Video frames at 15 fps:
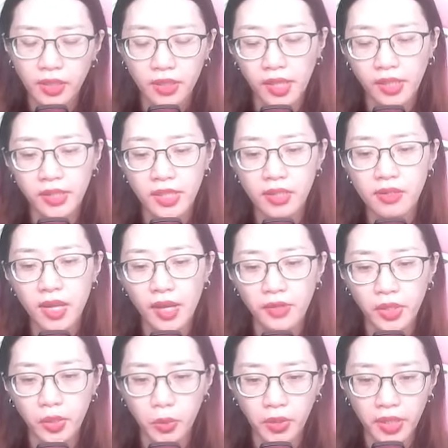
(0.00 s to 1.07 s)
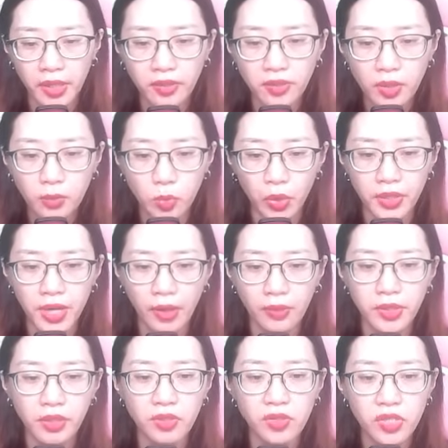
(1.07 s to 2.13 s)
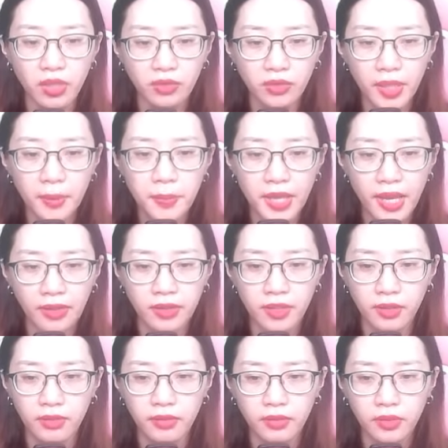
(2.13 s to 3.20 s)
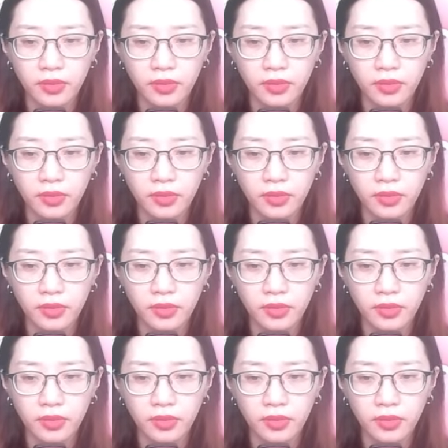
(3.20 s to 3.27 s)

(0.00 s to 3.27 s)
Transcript: Đây chính là điều khiến cho mũi đạo nhân trực tiếp dè chừng.